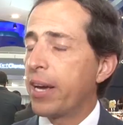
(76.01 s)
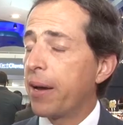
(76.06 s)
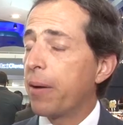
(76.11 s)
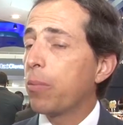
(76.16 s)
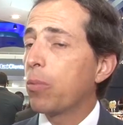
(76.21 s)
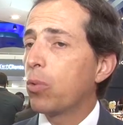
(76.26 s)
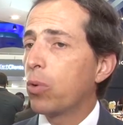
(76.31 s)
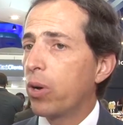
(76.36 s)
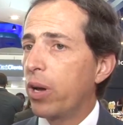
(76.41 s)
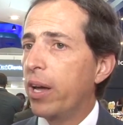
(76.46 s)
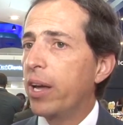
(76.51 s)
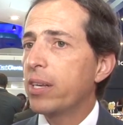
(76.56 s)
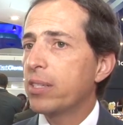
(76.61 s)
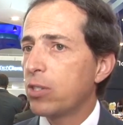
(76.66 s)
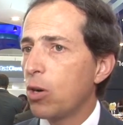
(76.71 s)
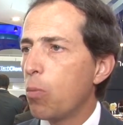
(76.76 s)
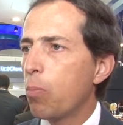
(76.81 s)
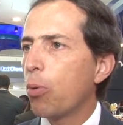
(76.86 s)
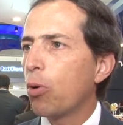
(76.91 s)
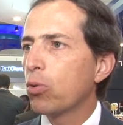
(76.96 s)
é,
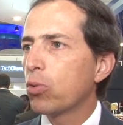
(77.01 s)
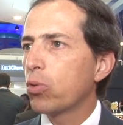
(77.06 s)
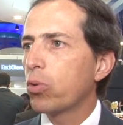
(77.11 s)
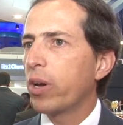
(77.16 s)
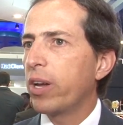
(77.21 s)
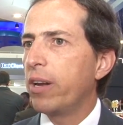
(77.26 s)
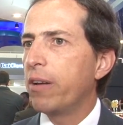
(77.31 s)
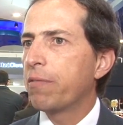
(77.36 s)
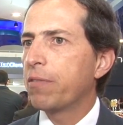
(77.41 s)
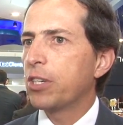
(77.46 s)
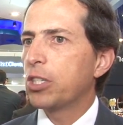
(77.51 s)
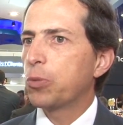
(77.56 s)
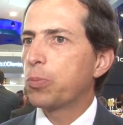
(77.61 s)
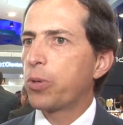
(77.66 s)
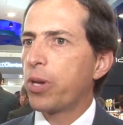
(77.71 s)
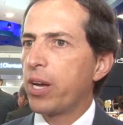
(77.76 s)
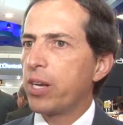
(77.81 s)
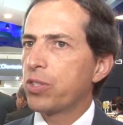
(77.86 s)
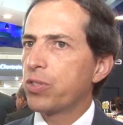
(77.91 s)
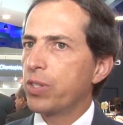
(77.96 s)
esse é um ponto relevante
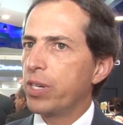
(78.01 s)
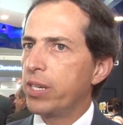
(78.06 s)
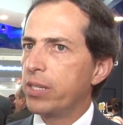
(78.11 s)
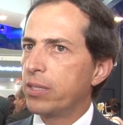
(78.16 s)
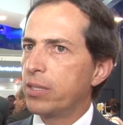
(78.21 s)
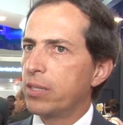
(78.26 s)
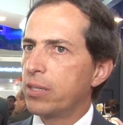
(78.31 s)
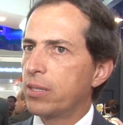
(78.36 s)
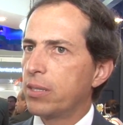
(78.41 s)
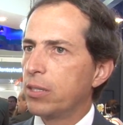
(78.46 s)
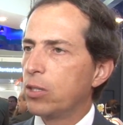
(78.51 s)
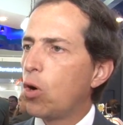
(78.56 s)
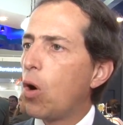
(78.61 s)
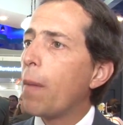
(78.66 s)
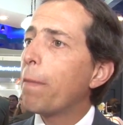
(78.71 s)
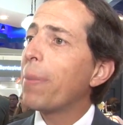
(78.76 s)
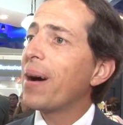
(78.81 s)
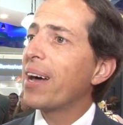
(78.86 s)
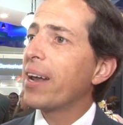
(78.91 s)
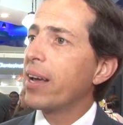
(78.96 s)
porque às vezes
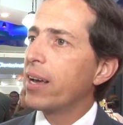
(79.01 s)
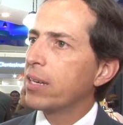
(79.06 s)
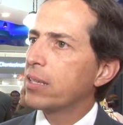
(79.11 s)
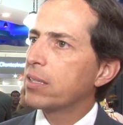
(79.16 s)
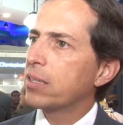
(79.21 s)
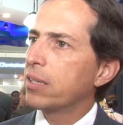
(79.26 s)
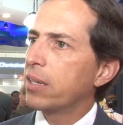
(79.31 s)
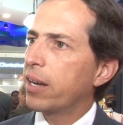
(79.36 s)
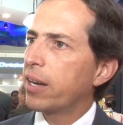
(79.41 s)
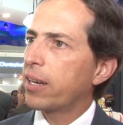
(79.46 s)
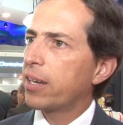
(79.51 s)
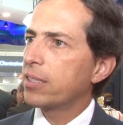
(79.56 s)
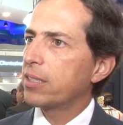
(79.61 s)
não aparece, né?